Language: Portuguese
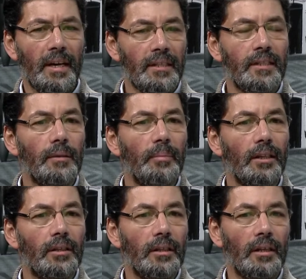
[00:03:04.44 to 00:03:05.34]

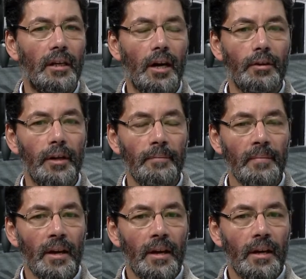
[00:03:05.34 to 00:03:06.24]
recentemente, Cláudia,
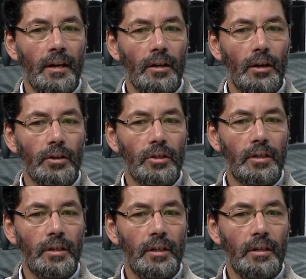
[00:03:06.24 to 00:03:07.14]
nós
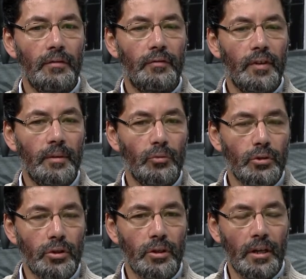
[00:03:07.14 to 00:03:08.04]

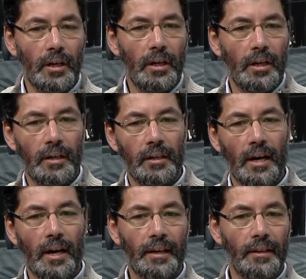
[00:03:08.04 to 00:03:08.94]
vimos
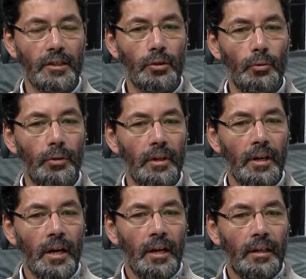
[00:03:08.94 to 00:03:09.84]
na área da saúde
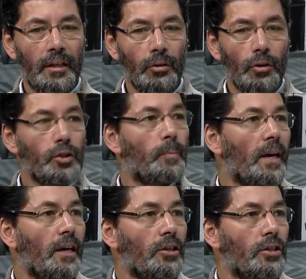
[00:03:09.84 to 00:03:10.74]
que o nosso
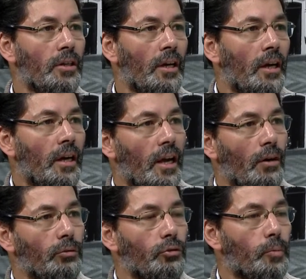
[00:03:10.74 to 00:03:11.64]
país é
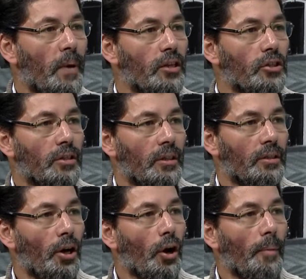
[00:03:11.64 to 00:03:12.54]
um dos países
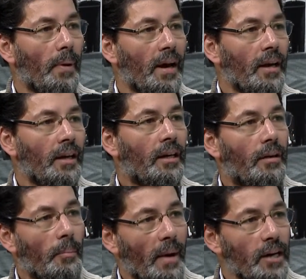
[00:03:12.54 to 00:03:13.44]
da Europa que
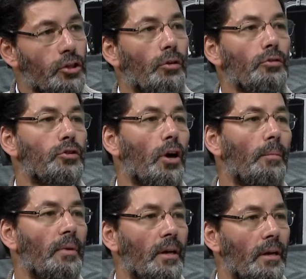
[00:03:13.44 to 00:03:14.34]
mais
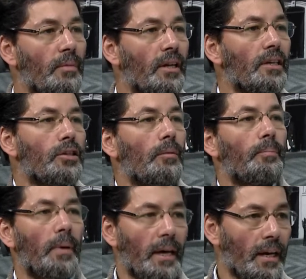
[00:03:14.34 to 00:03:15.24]
consome a medicação
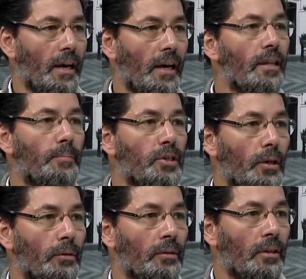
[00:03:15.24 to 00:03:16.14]
para a depressão.